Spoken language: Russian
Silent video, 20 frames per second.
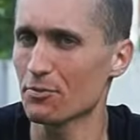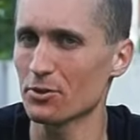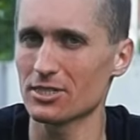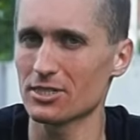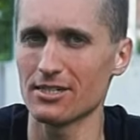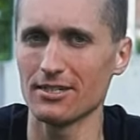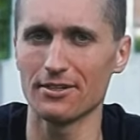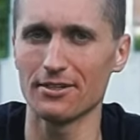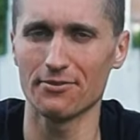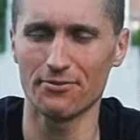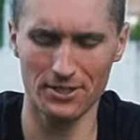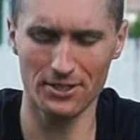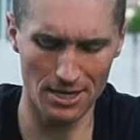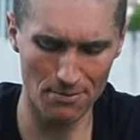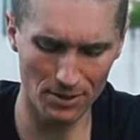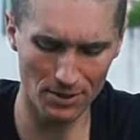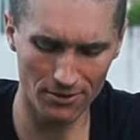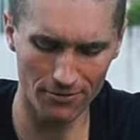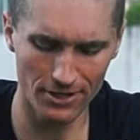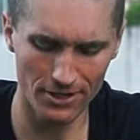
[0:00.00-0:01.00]
после
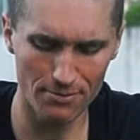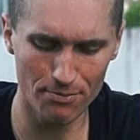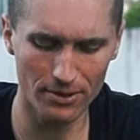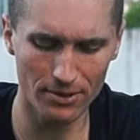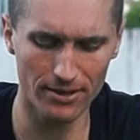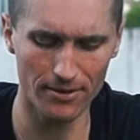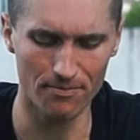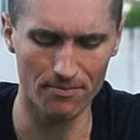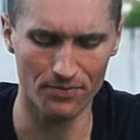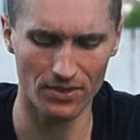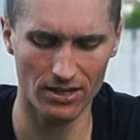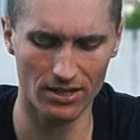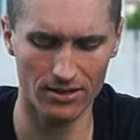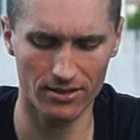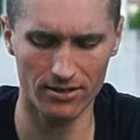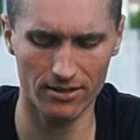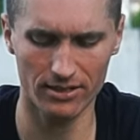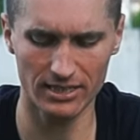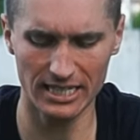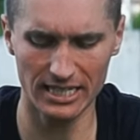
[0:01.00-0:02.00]
фэки бикфлипа
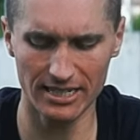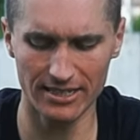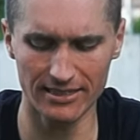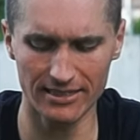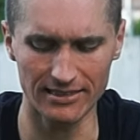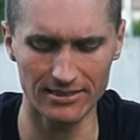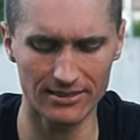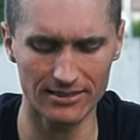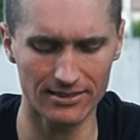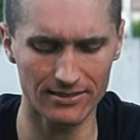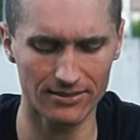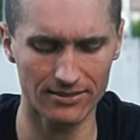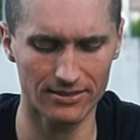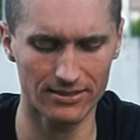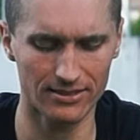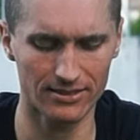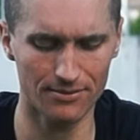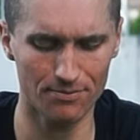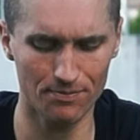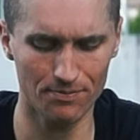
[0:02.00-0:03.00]
э, я
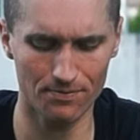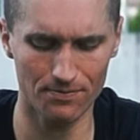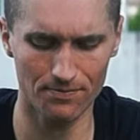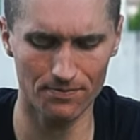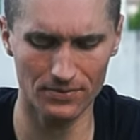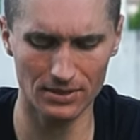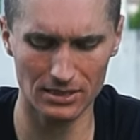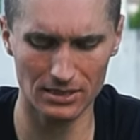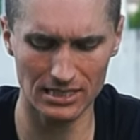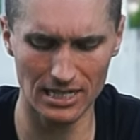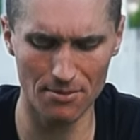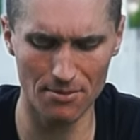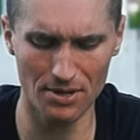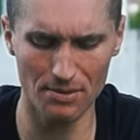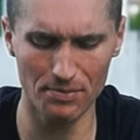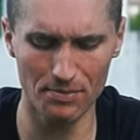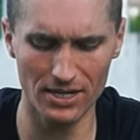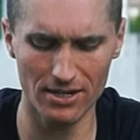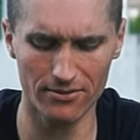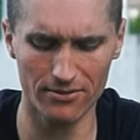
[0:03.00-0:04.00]
э,
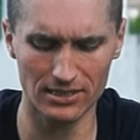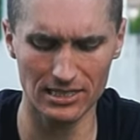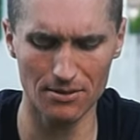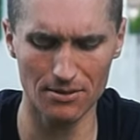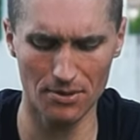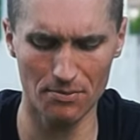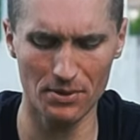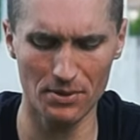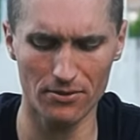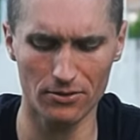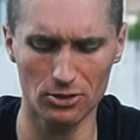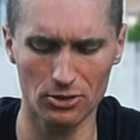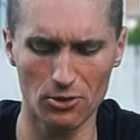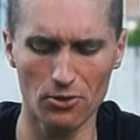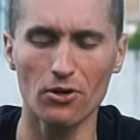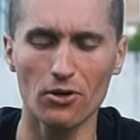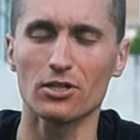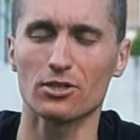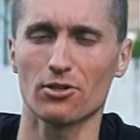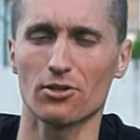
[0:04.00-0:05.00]
самый первый, самую первую
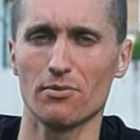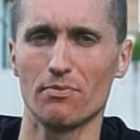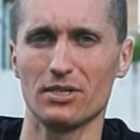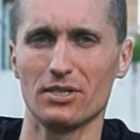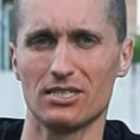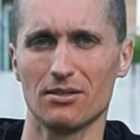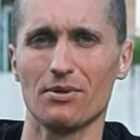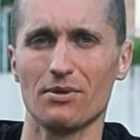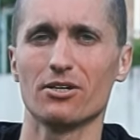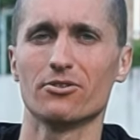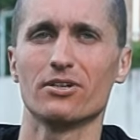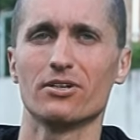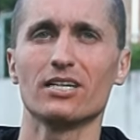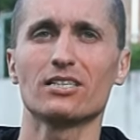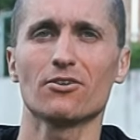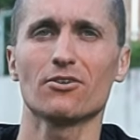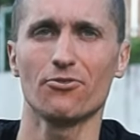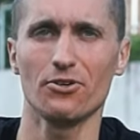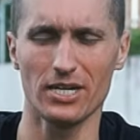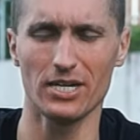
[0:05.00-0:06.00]
треху, которую приземлил,
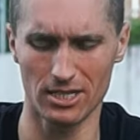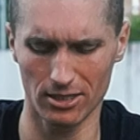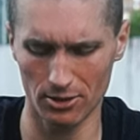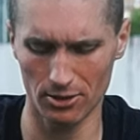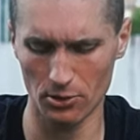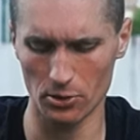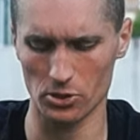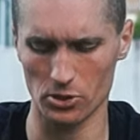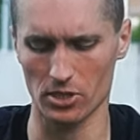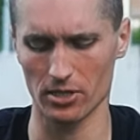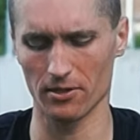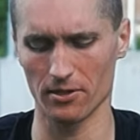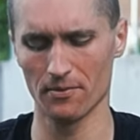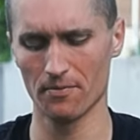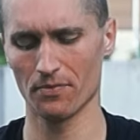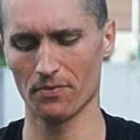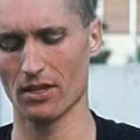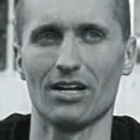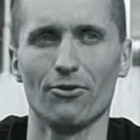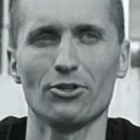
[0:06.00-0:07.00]
это фейки трешка.
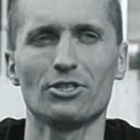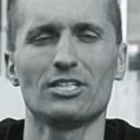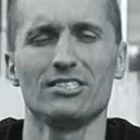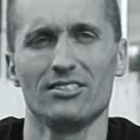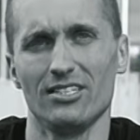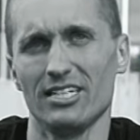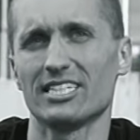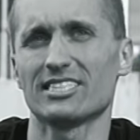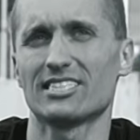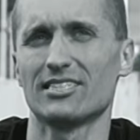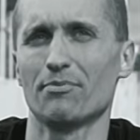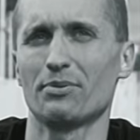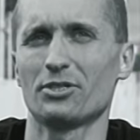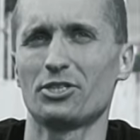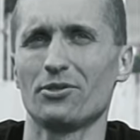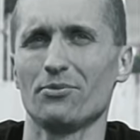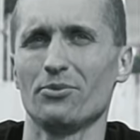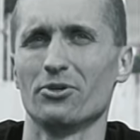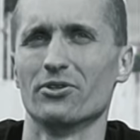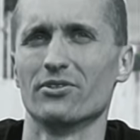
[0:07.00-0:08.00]
А вот интересно,
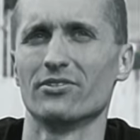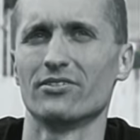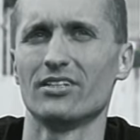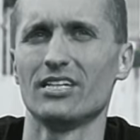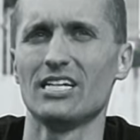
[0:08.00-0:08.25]
почему?